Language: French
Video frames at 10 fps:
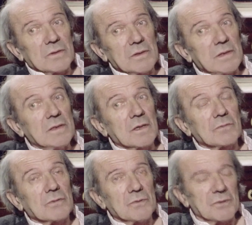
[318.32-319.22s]
il y a
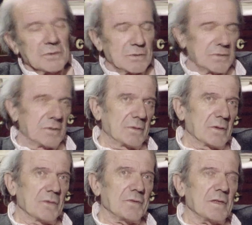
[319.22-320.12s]
trop de,
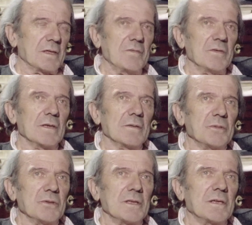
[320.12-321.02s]
grands écrivains
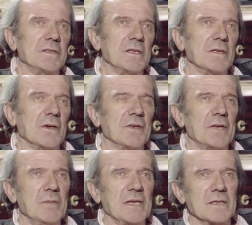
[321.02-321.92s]
pour lesquels j'ai une grande
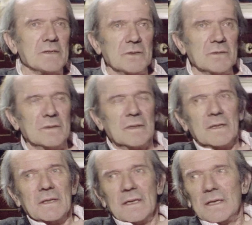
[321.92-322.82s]
admiration
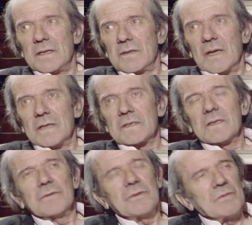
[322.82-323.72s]
et qui ont un
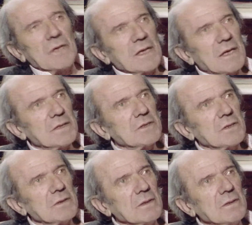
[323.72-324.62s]
sens du voyage.
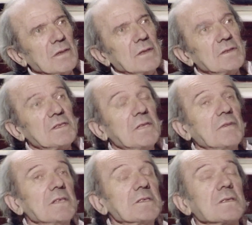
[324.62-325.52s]
Euh,
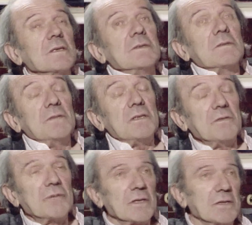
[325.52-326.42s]
Stevenson, je vous dis, les
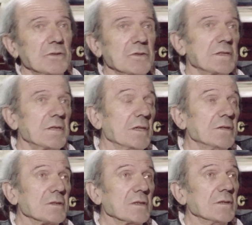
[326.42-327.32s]
voyages de
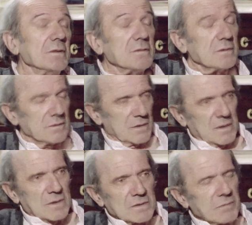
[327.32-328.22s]
Stevenson, hein,
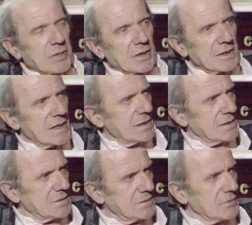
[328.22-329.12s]
c'est pas rien,
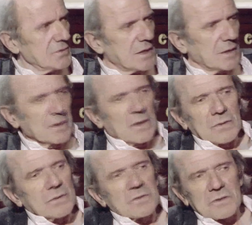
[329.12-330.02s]
hein, tout ça.
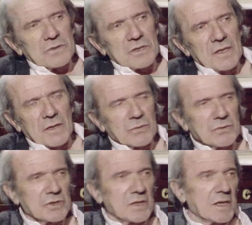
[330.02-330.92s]
Donc ce que je dis n'a
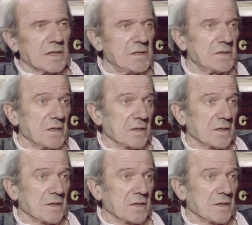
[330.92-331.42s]
aucune généralité.